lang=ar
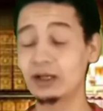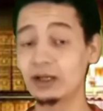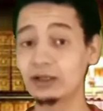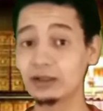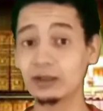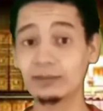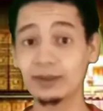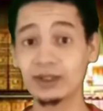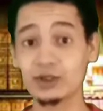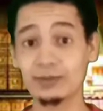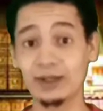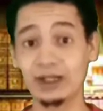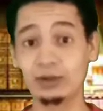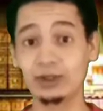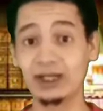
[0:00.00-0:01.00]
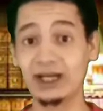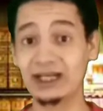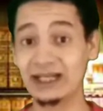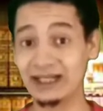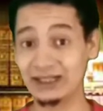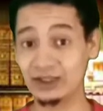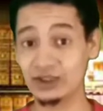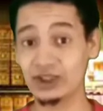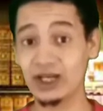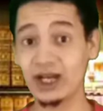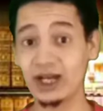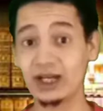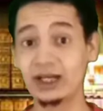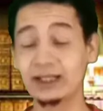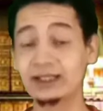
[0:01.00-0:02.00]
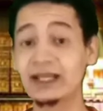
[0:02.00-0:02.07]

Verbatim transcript: كان ربنا سبحانه وتعالى إن شاء